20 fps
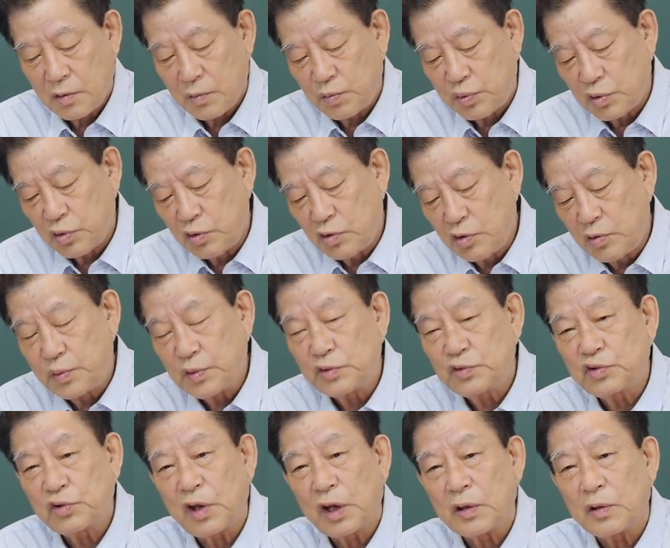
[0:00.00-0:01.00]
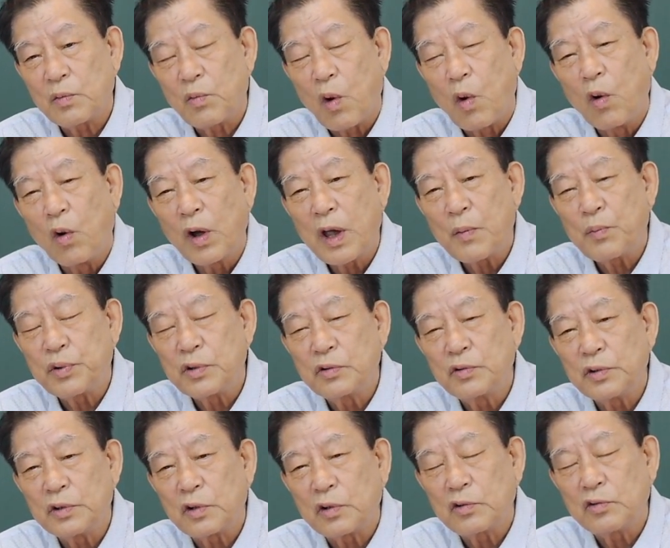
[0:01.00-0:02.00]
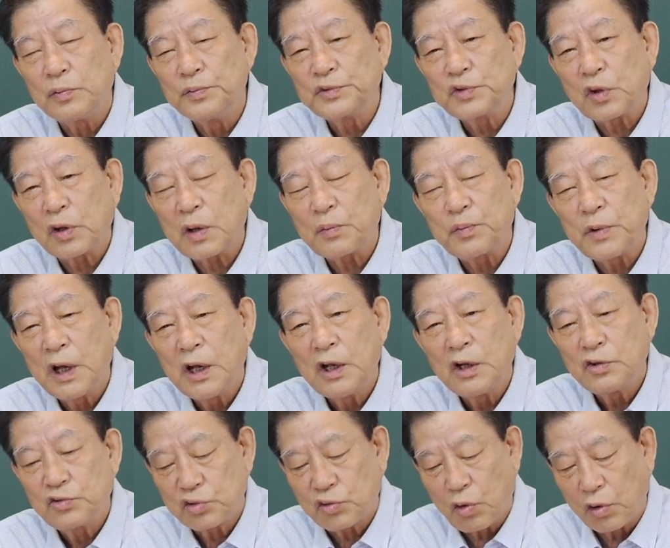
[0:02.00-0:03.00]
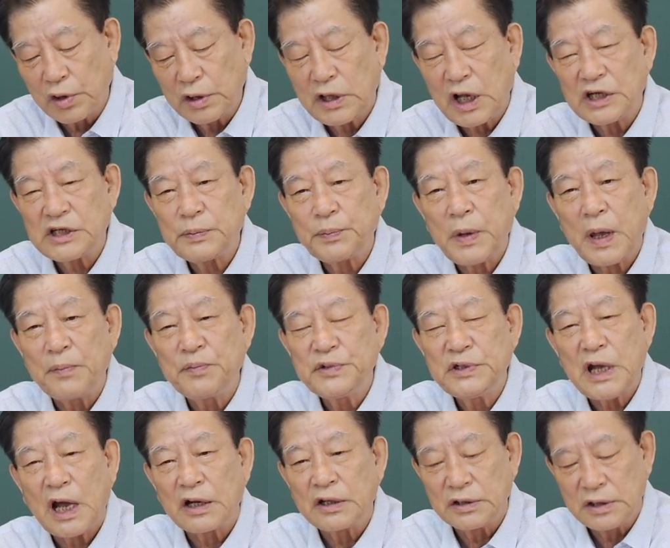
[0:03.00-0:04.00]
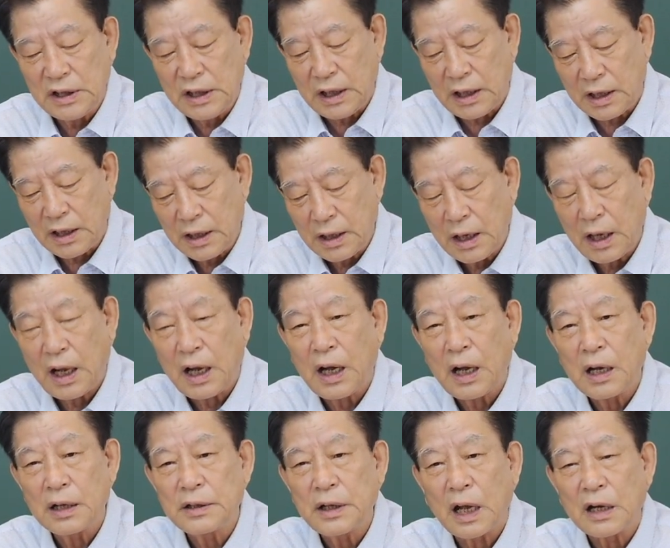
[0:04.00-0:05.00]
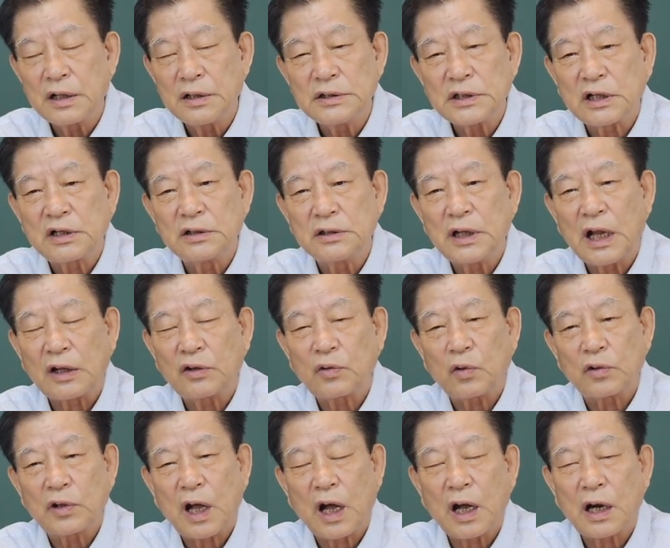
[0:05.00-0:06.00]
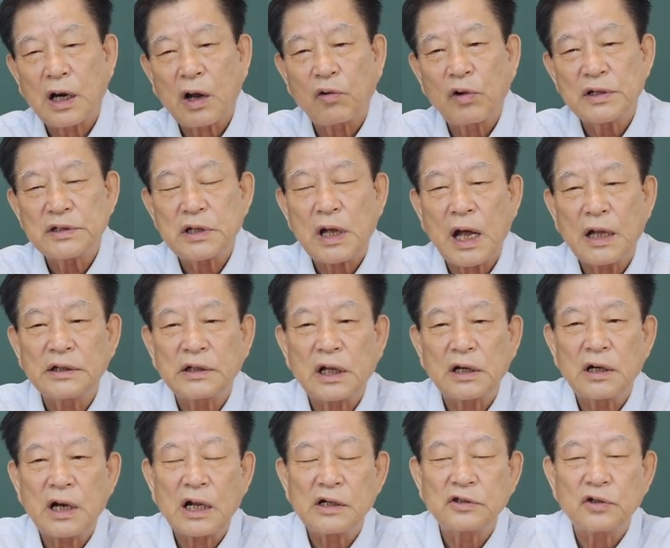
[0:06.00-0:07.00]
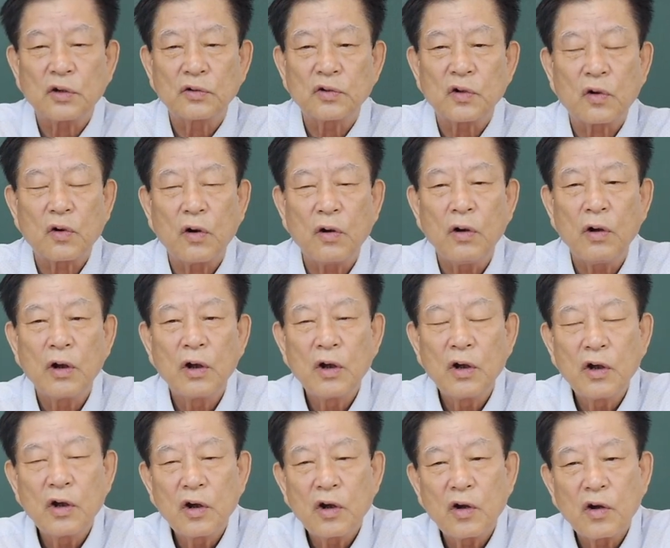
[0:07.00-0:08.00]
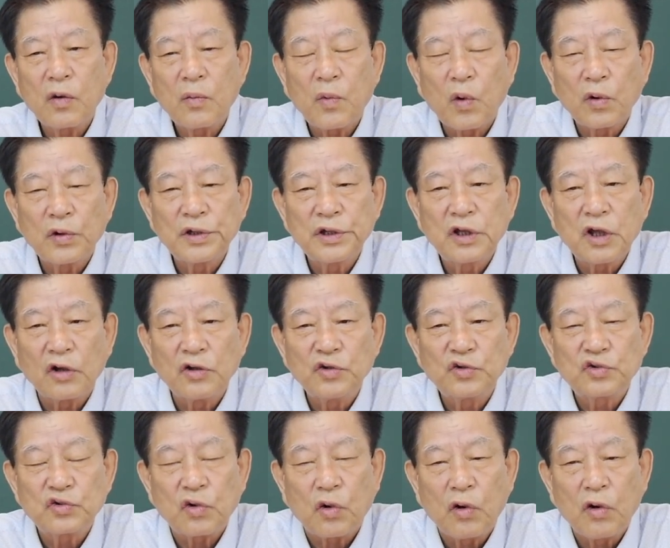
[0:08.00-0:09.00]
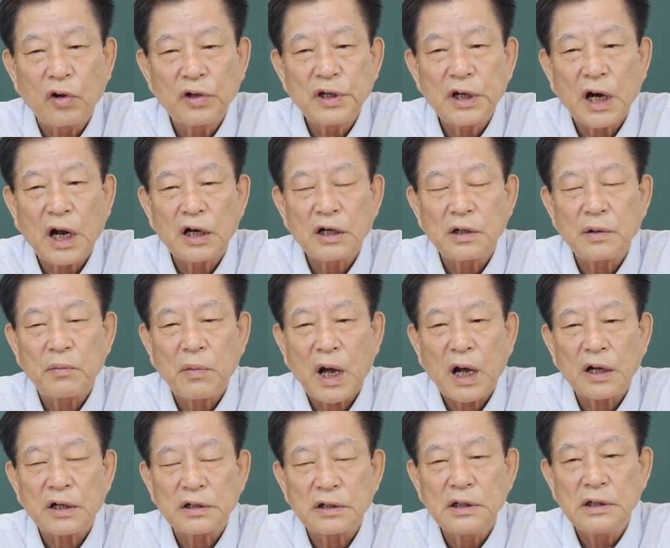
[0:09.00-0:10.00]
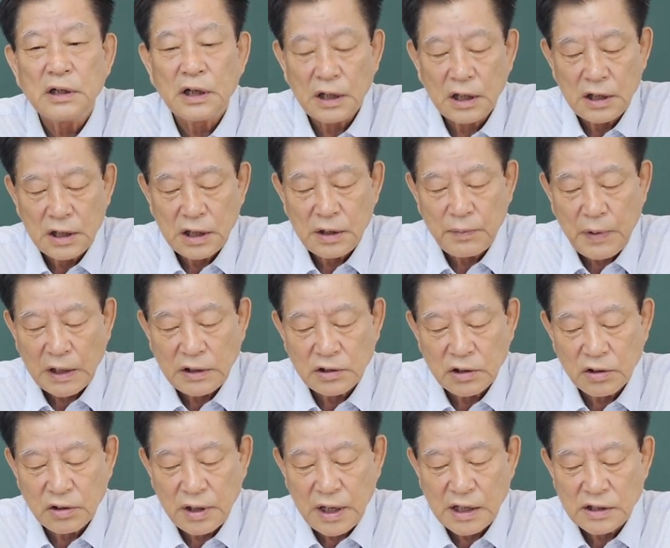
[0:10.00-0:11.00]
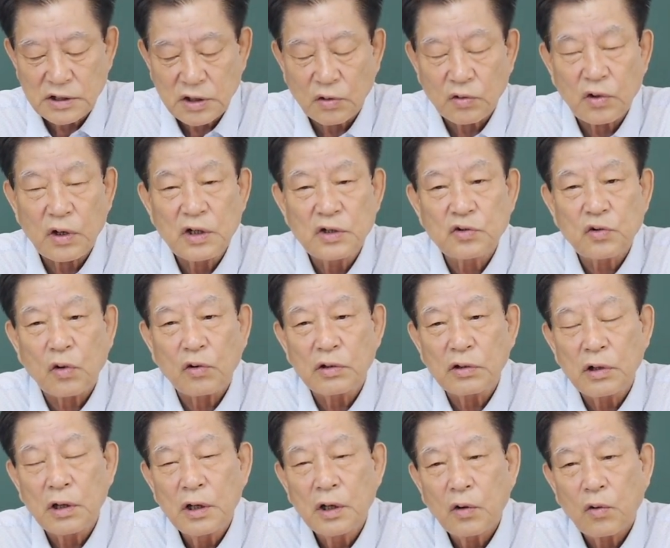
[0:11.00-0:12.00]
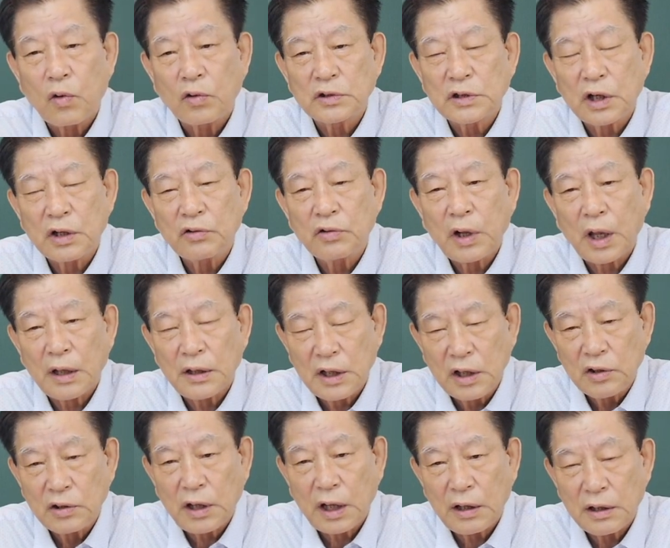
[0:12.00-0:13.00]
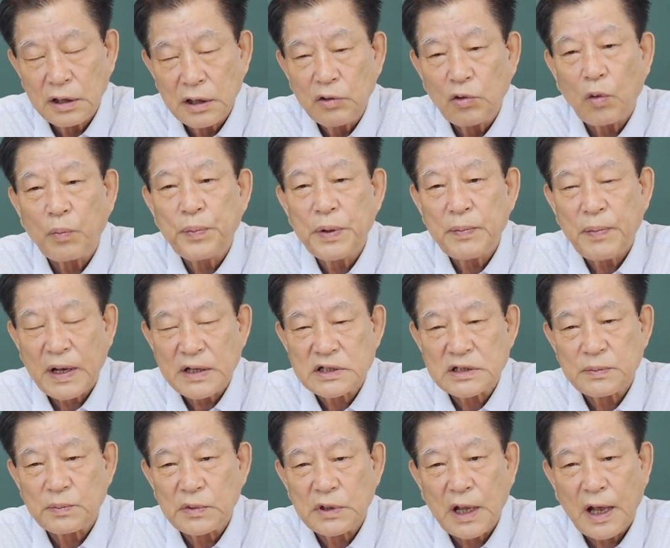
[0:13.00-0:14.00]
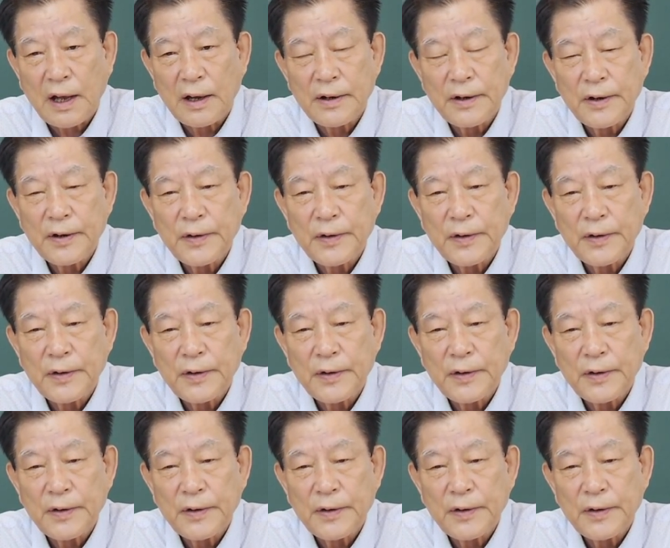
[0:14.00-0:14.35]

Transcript: 불부주경, 모홍의 불부, 꿈속에 주공이 다시 뵙지 않으니 나는 이제 끝났도다 라고 해서 한탄을 할 정도로 몽견주공이라는 말을 만들어낼 정도로 이 주공을 공자는 되게 높이 봤습니다.